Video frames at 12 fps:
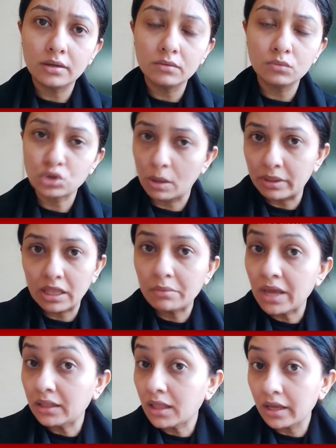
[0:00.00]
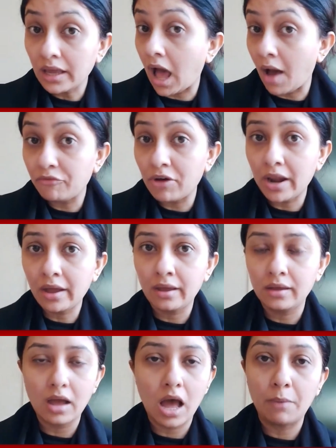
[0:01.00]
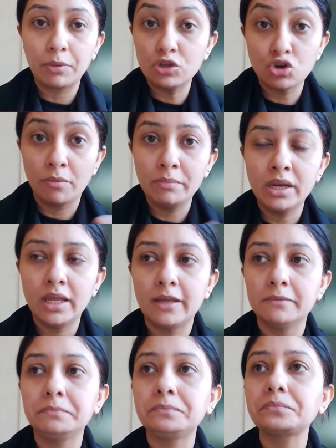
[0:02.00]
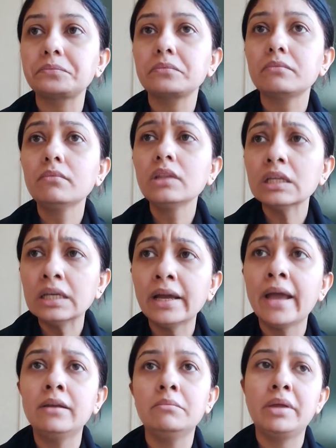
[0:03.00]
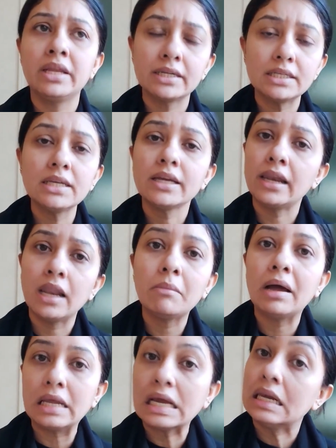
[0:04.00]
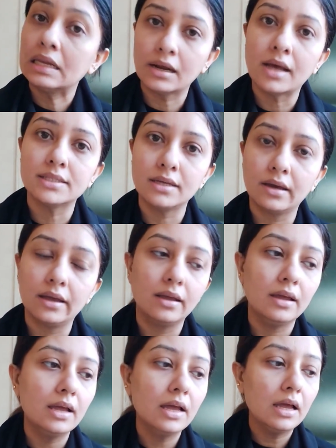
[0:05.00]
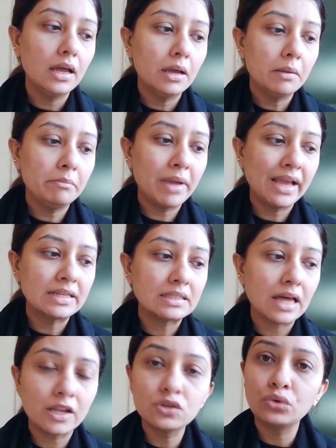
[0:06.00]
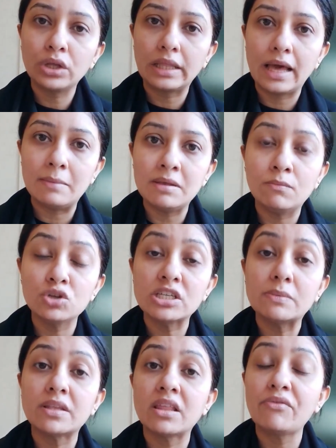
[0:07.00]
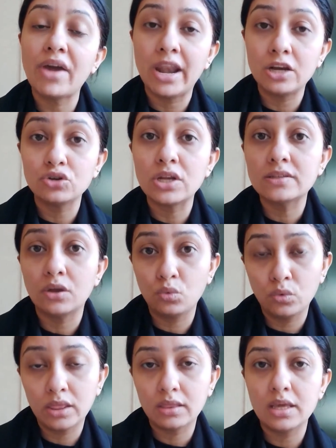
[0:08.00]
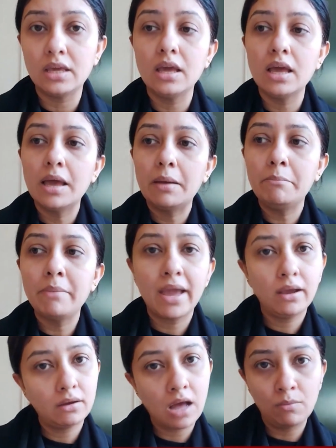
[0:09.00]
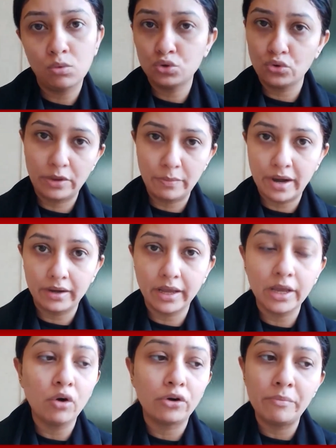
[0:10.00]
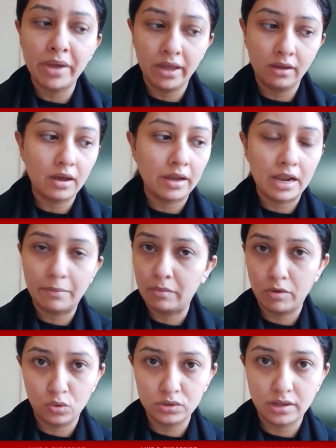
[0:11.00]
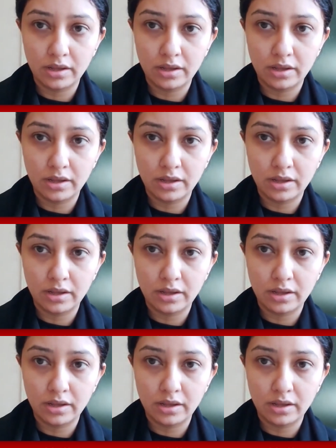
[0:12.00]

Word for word: उसका मतलब यही था कि आप फारिग हैं आपकी जॉब भी नहीं है खैर मैंने कहा ठीक है अल्लाह मालिक है अल्लाह राजिक है मैं इस सारी सूरत हाल में मुझे सबसे ज़्यादा फाइनेंशली ज़रूरत थी मैं खामोश होकर बैठ गई और मैं अल्लाह पे भरोसा